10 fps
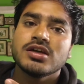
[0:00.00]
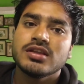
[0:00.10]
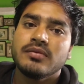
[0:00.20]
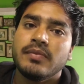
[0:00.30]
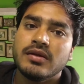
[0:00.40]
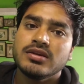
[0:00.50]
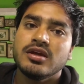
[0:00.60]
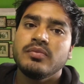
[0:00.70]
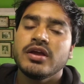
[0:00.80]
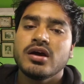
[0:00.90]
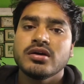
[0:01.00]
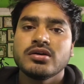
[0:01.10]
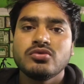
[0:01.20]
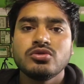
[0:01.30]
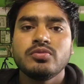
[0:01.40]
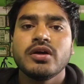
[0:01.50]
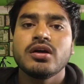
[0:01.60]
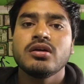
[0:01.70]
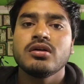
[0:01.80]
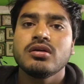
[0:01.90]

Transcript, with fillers: जाते हैं देवप्रयाग रुद्रप्रयाग